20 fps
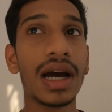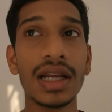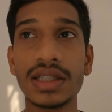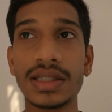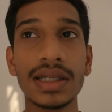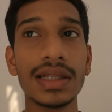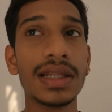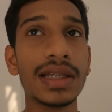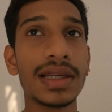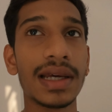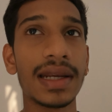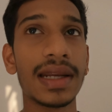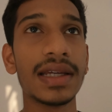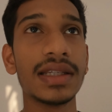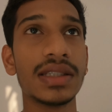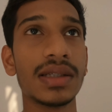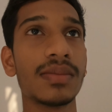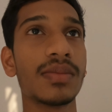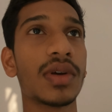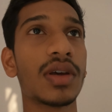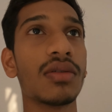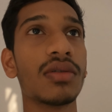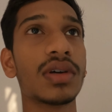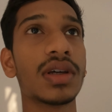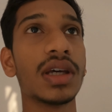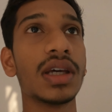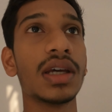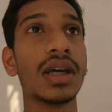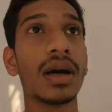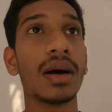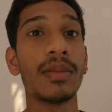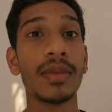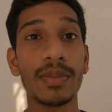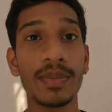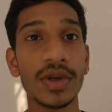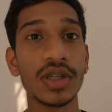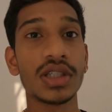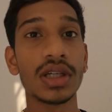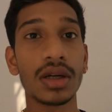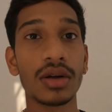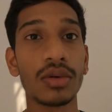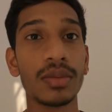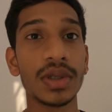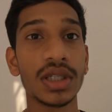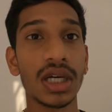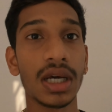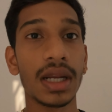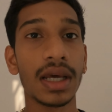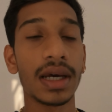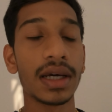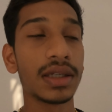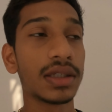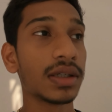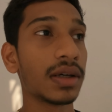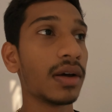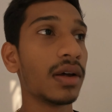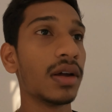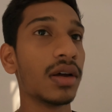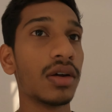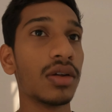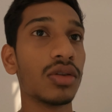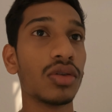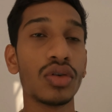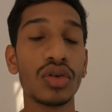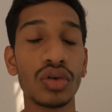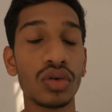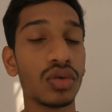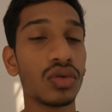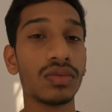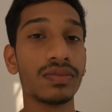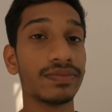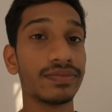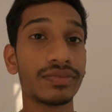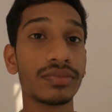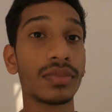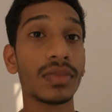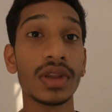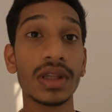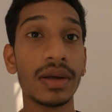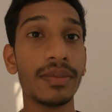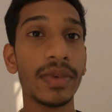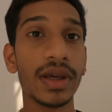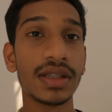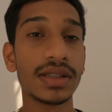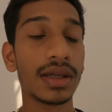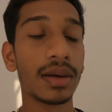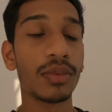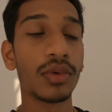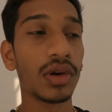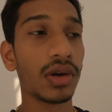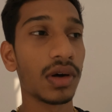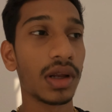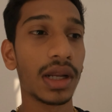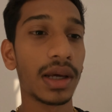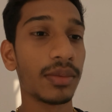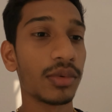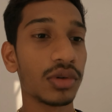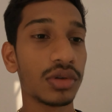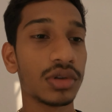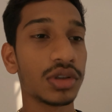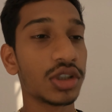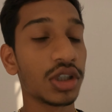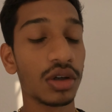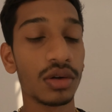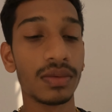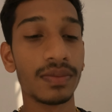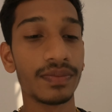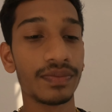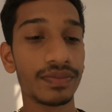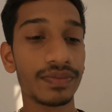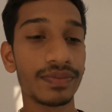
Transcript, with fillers: आज जल्दी जाना है जिम क्योंकि हमें पिक्चर को भी जाना है आज तो मिक्सअप होने वाला है बहुत चलो